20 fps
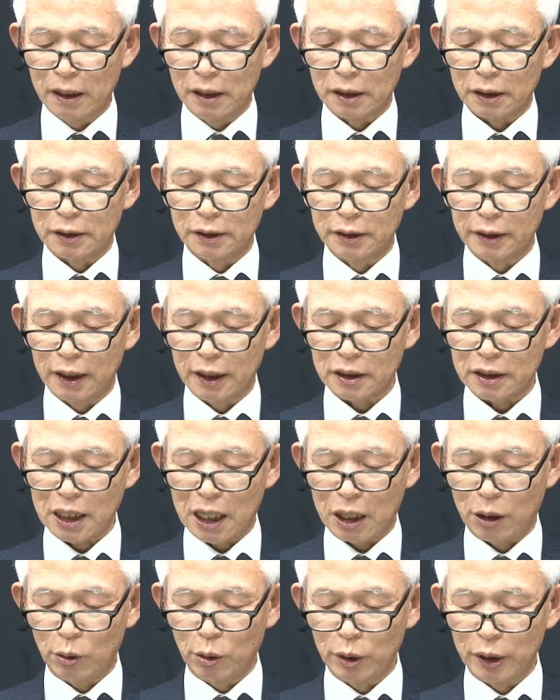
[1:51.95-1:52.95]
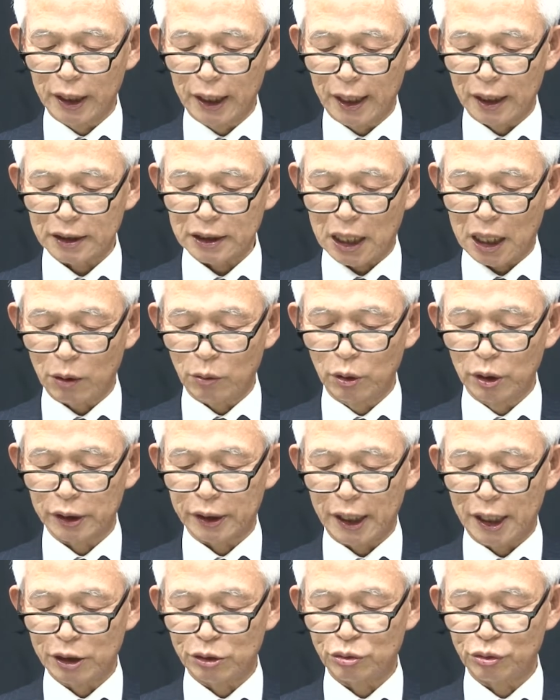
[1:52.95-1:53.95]
그해 4월에 4월
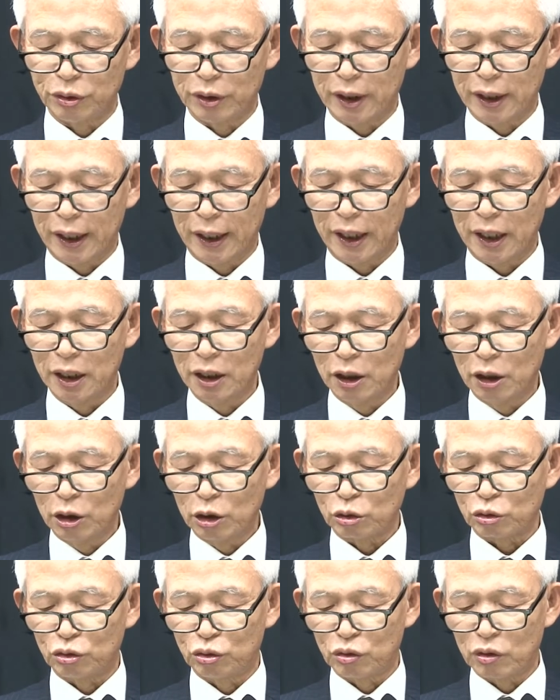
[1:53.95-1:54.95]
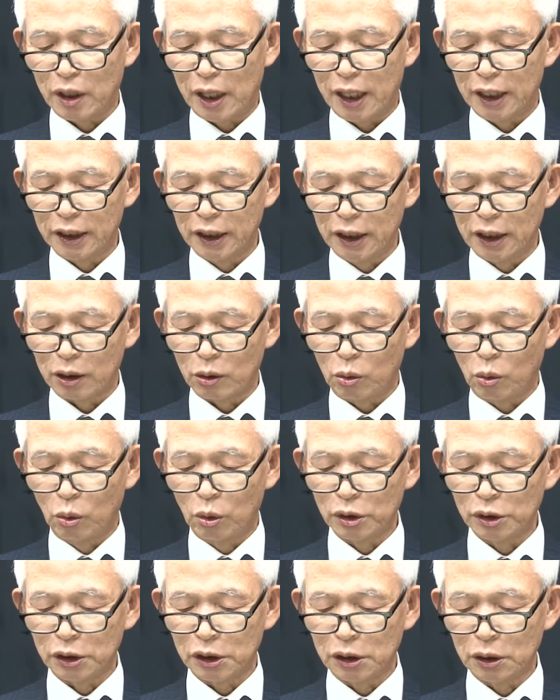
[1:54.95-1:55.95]
개축일에 국왕이
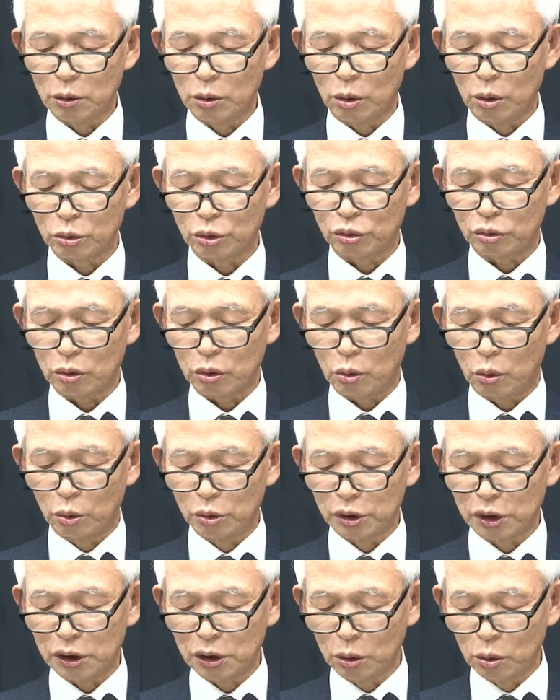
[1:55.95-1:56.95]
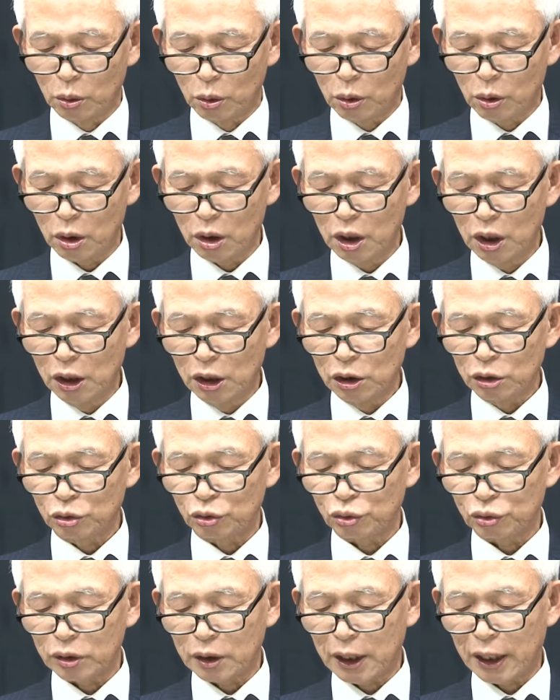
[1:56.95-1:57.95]
공신호 공신호
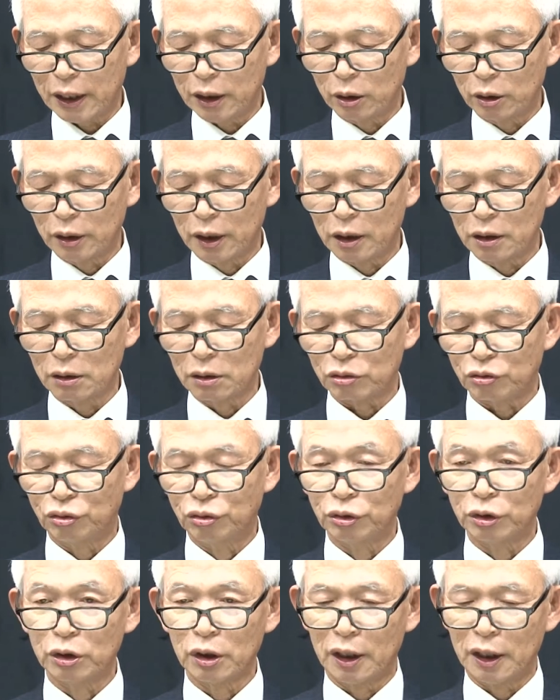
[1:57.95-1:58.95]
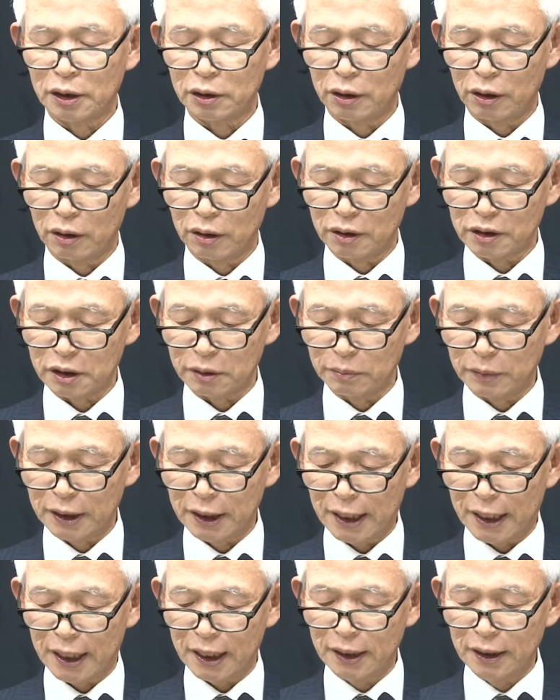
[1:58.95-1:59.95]
축하 연회를 궁전에서
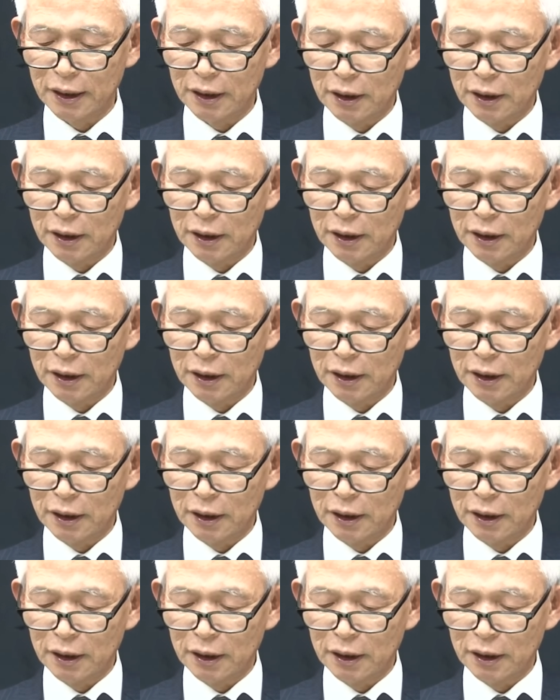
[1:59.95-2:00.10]
열었습니다.